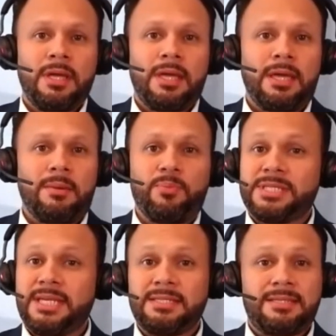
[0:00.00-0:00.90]
eh,
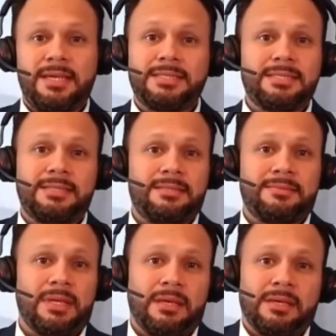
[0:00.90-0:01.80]
pues
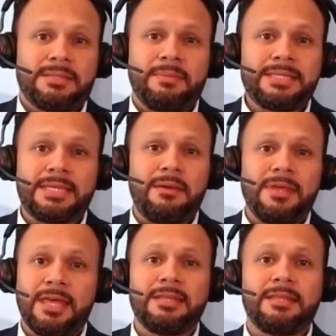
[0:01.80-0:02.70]
es, más que
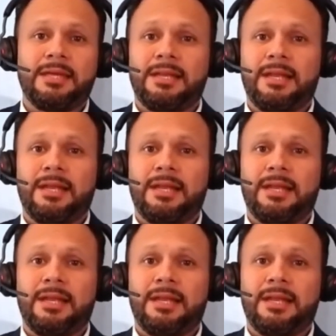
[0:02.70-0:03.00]
evidente.